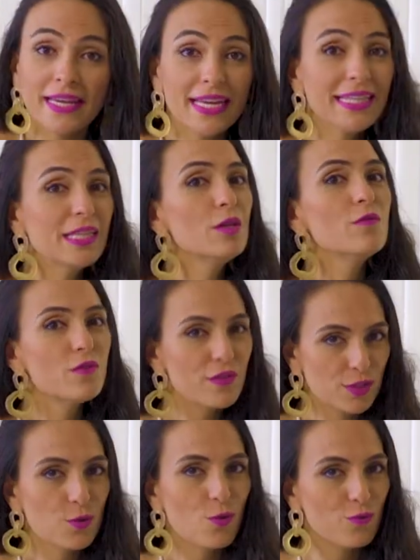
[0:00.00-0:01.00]
Então eu vou
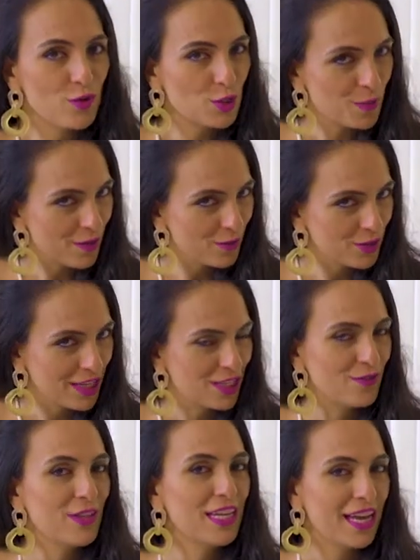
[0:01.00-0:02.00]
fazer o convite para vocês
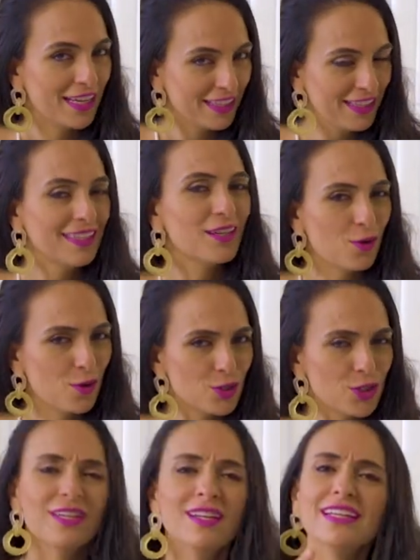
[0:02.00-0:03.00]
virem aqui na
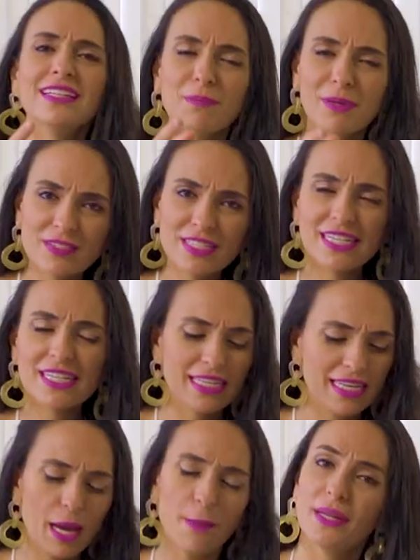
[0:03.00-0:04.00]
loja para vocês
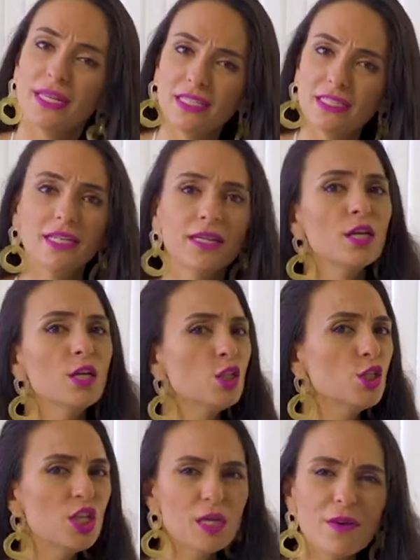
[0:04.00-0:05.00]
trazerem a planta,
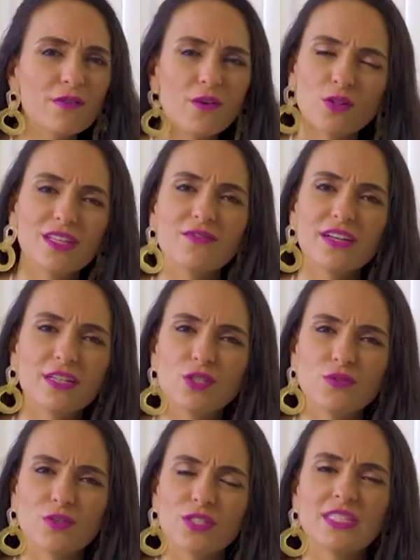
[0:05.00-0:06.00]
tirem uma foto da varanda
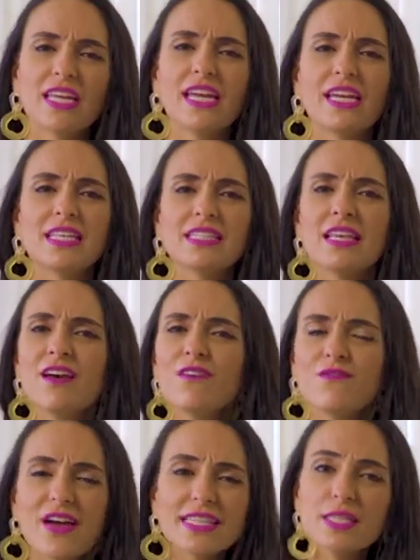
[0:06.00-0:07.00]
de vocês,
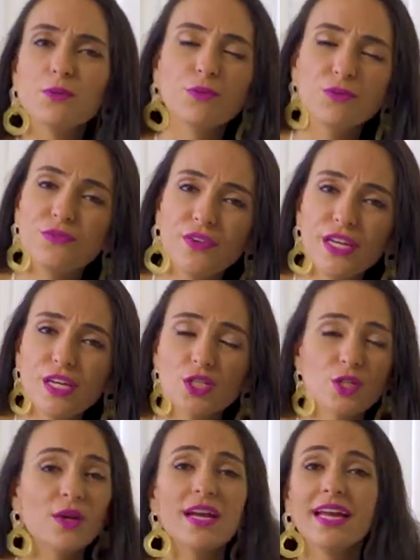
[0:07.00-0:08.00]
façam um
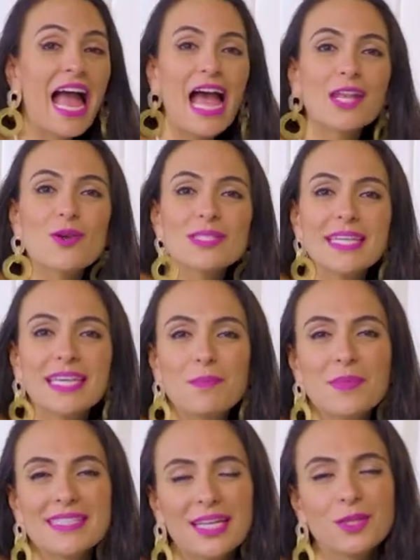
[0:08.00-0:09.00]
vídeo. A nossa
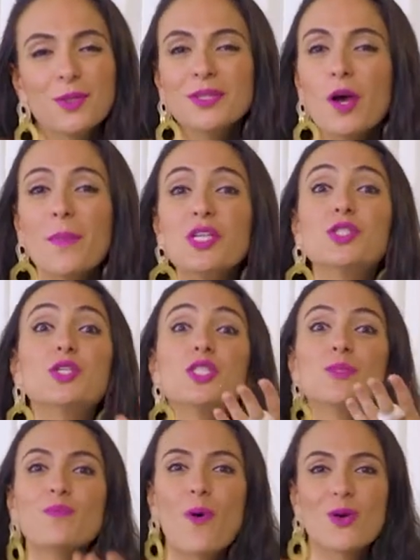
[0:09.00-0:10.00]
equipe está totalmente
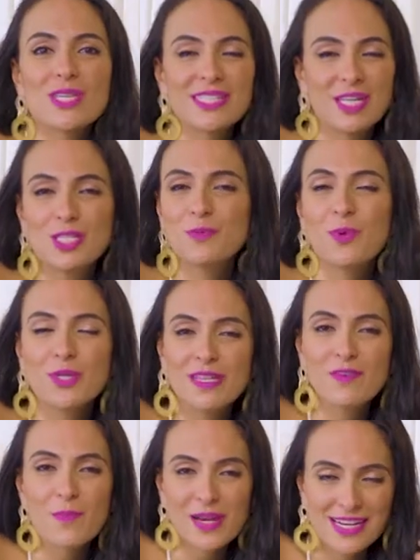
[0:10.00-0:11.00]
disposta e
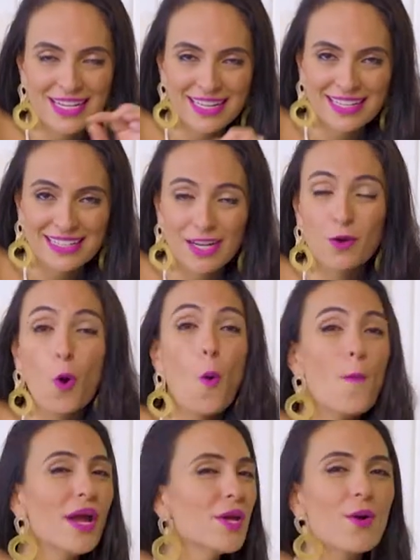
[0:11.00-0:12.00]
disponível para lhe atender com
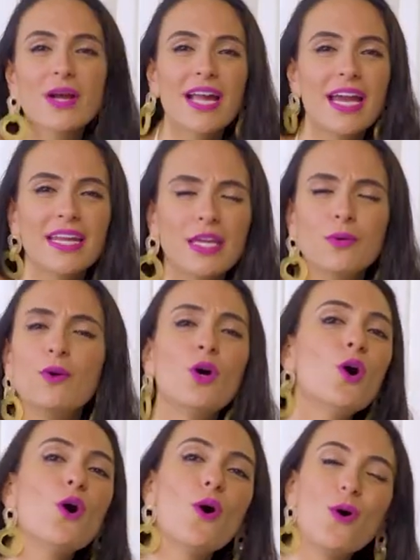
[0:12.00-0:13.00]
o maior carinho.
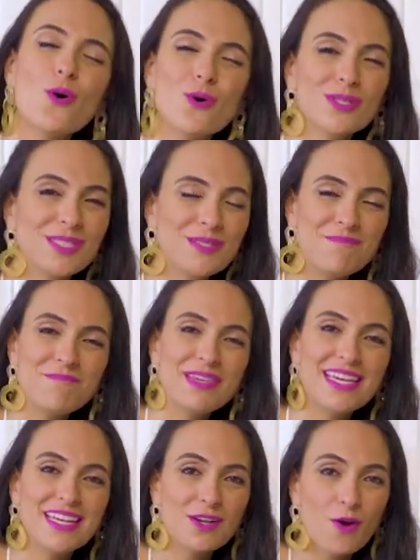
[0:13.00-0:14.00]
Rose,
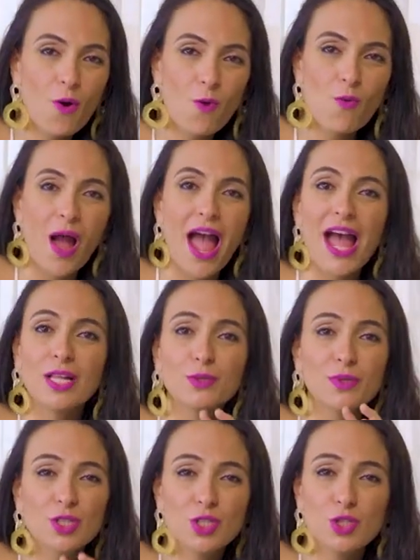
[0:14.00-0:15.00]
Miriam, Conrado
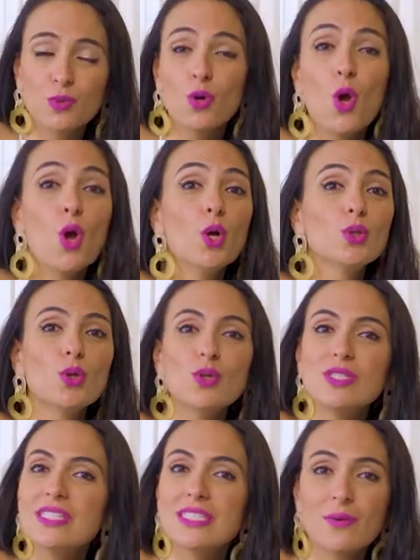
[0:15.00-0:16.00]
e Dil Todos
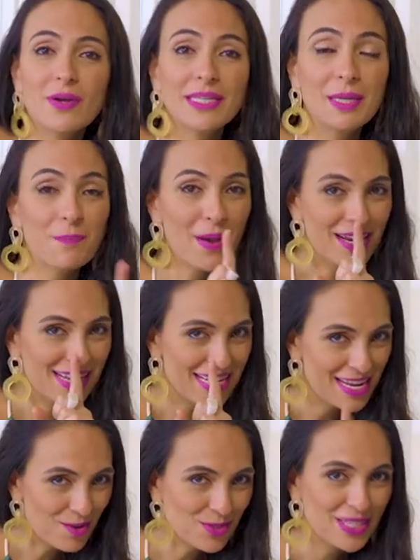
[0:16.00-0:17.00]
estão aqui para
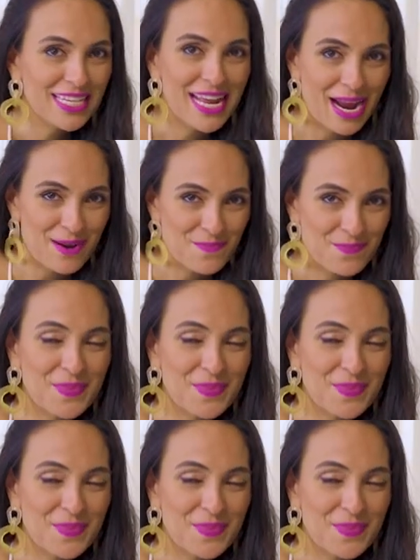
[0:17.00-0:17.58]
lhe auxiliar.